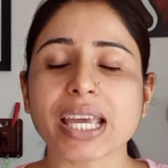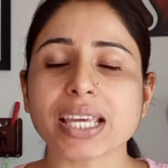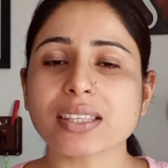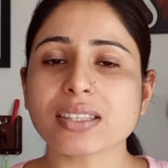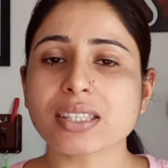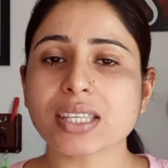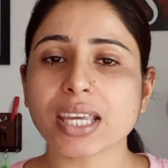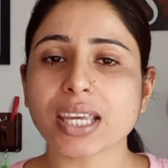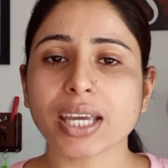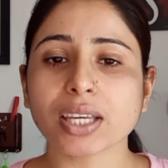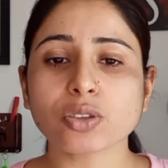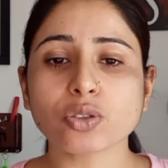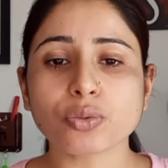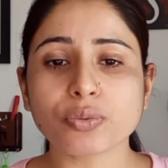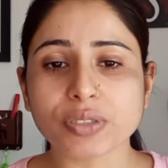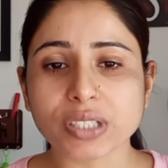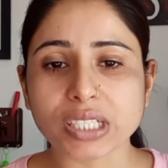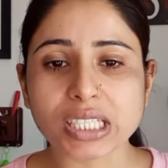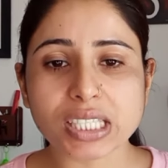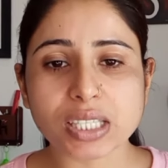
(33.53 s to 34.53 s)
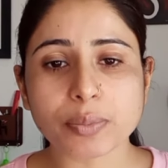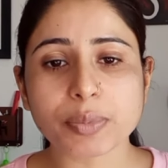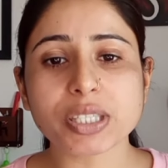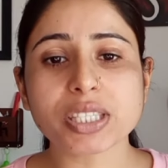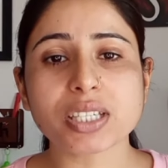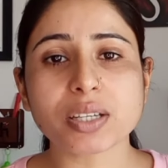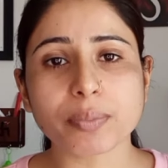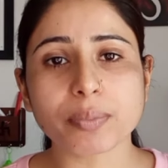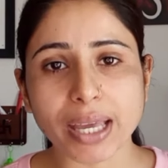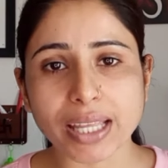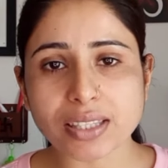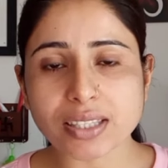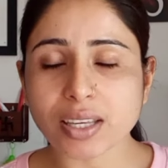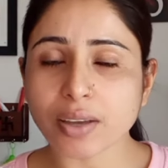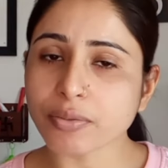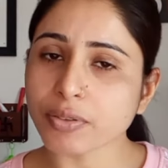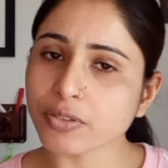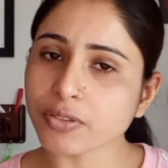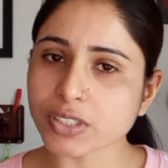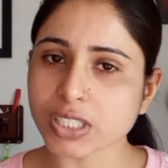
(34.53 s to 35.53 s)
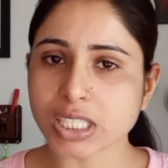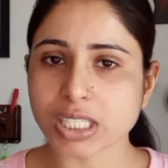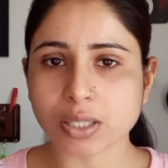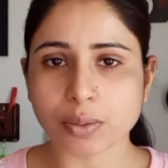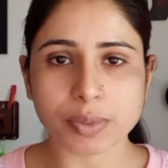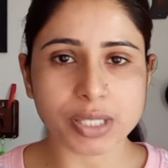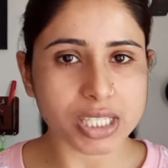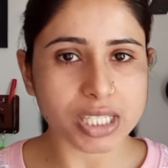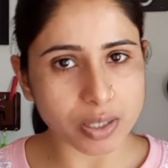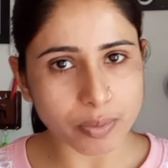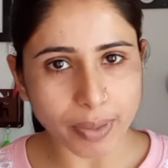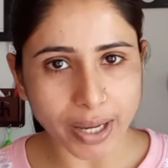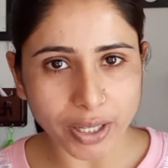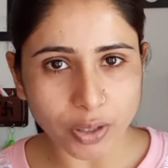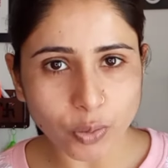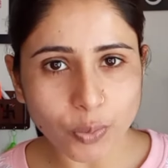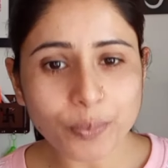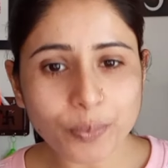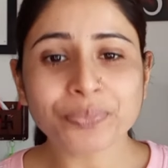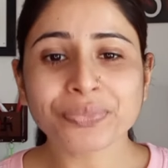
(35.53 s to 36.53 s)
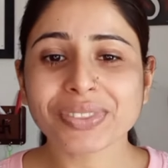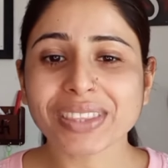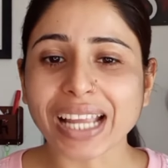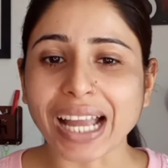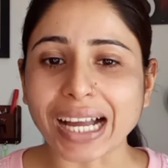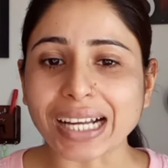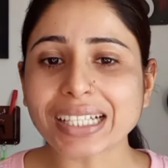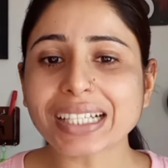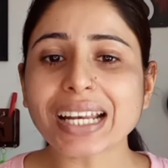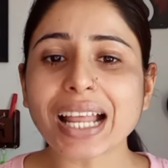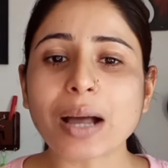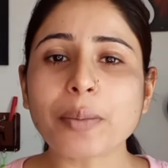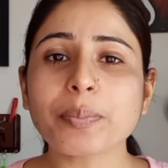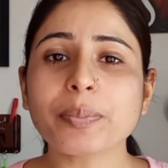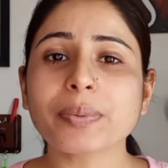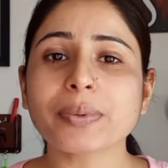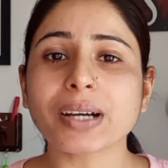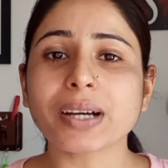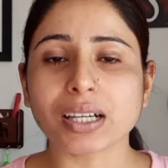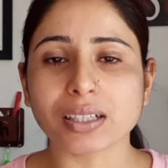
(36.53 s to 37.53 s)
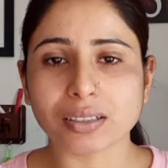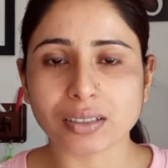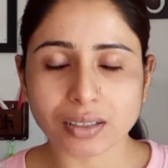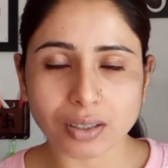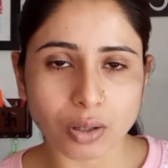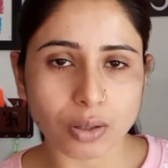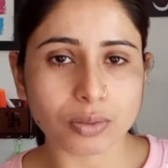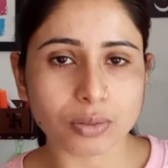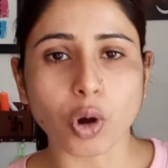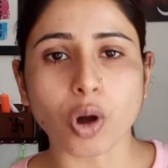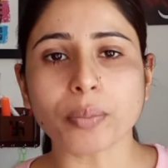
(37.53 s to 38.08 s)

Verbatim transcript: अगर आप साइंस से हैं तो फिजिक्स केमिस्ट्री मैथ्स या फिर फिजिक्स केमिस्ट्री बायो अगर आप